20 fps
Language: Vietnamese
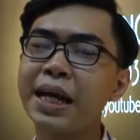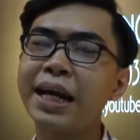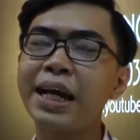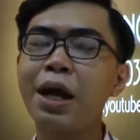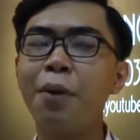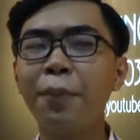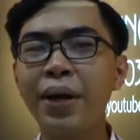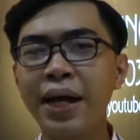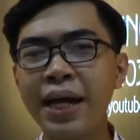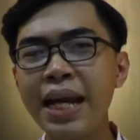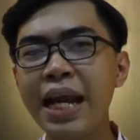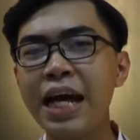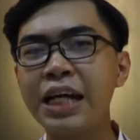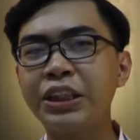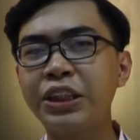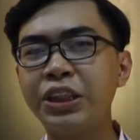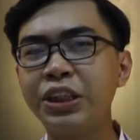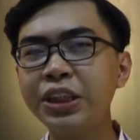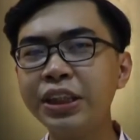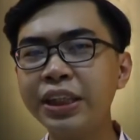đồng ý là
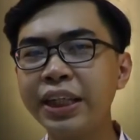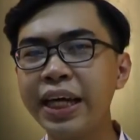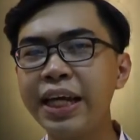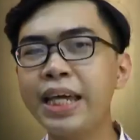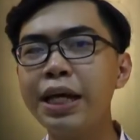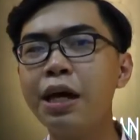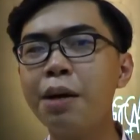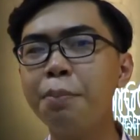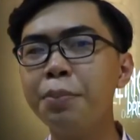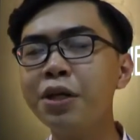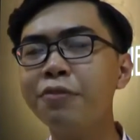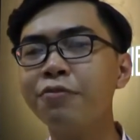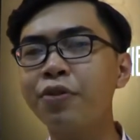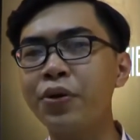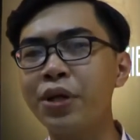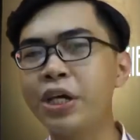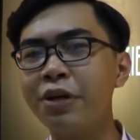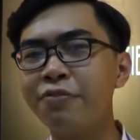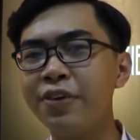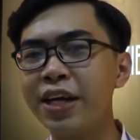trước khi bước vào
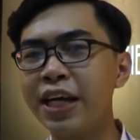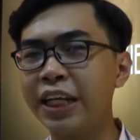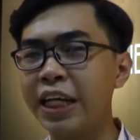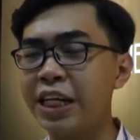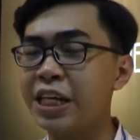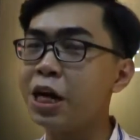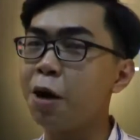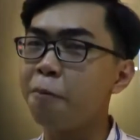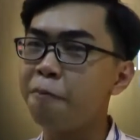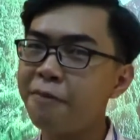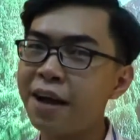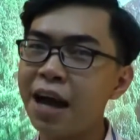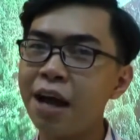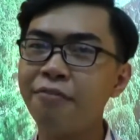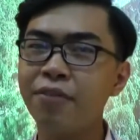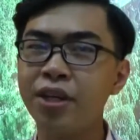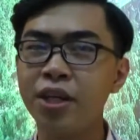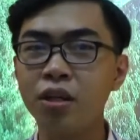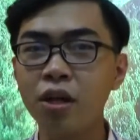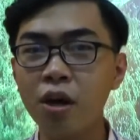diễn viên thì dự học văn
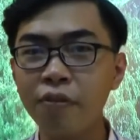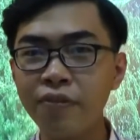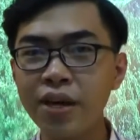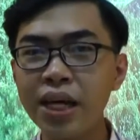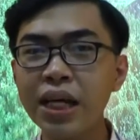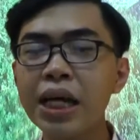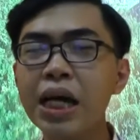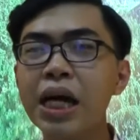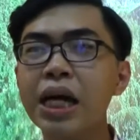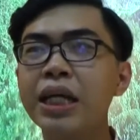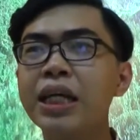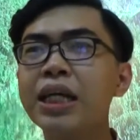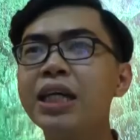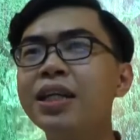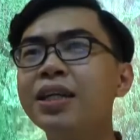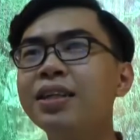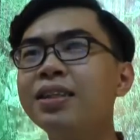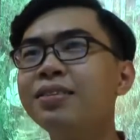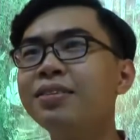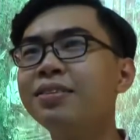và dự có viết
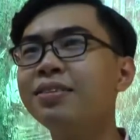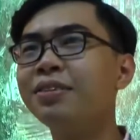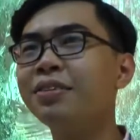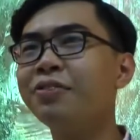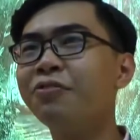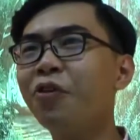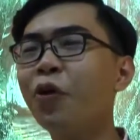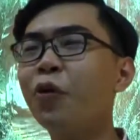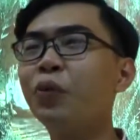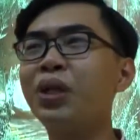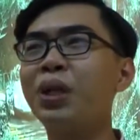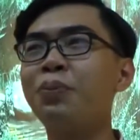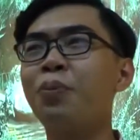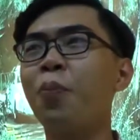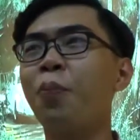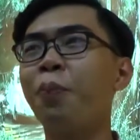nhưng vô tình một,